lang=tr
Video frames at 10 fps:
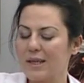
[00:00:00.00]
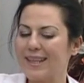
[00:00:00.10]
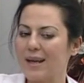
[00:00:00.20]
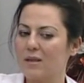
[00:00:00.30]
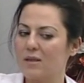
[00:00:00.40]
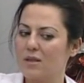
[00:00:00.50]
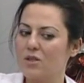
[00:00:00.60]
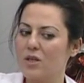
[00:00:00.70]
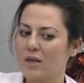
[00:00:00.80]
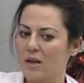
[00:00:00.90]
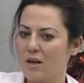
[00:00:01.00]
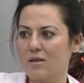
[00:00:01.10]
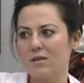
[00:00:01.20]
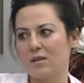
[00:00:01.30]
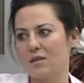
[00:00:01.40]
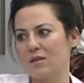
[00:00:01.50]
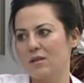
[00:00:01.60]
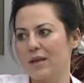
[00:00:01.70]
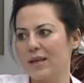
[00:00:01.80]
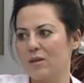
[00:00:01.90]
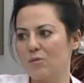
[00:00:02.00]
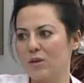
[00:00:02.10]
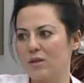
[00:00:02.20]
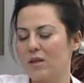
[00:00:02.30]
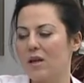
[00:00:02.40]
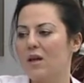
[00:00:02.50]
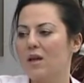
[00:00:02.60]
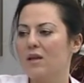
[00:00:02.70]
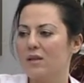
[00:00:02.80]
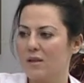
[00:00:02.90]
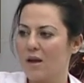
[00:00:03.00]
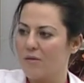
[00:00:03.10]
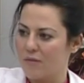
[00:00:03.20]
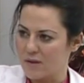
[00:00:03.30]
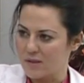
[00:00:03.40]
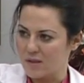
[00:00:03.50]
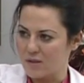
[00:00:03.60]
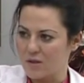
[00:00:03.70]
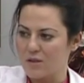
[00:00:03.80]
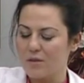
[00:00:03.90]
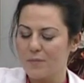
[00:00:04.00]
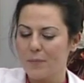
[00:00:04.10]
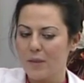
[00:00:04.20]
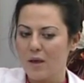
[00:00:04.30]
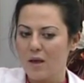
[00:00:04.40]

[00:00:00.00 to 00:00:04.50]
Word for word: İleride de şeker hastalığına eğilimleri daha fazladır. Artıyor.